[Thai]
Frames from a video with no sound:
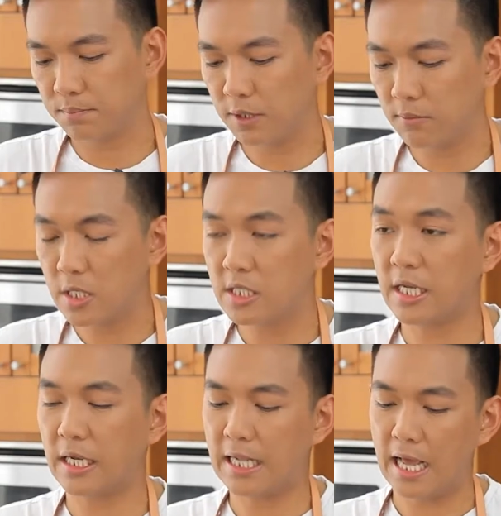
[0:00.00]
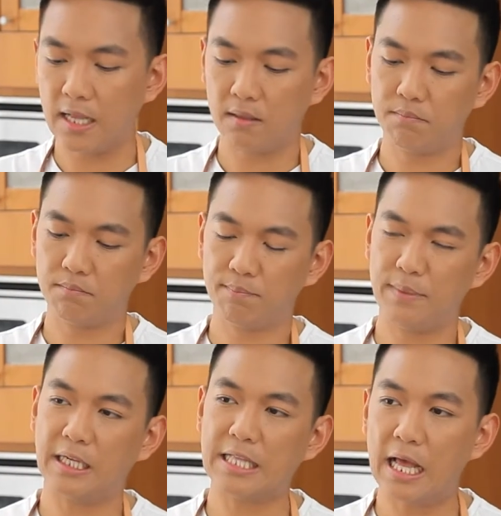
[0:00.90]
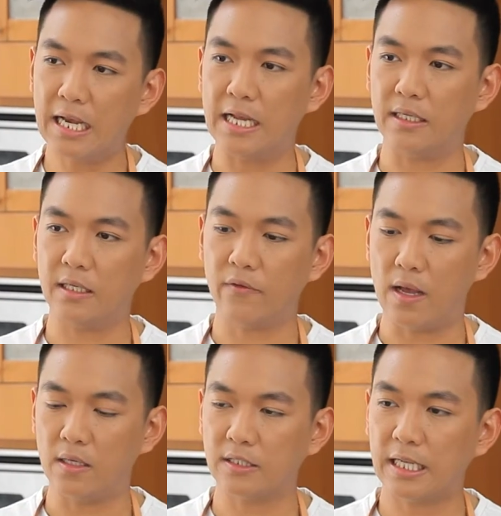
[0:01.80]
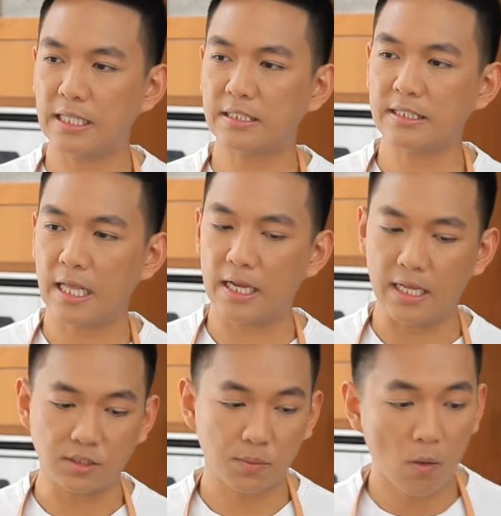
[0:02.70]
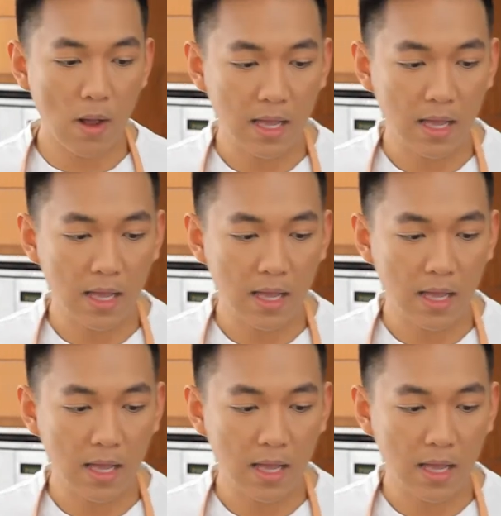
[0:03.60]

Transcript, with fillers: เพื่อนๆใช้กระทะเป็นกระทะเหล็กดีกว่าหรือกระทะสแตนเลสเพราะว่า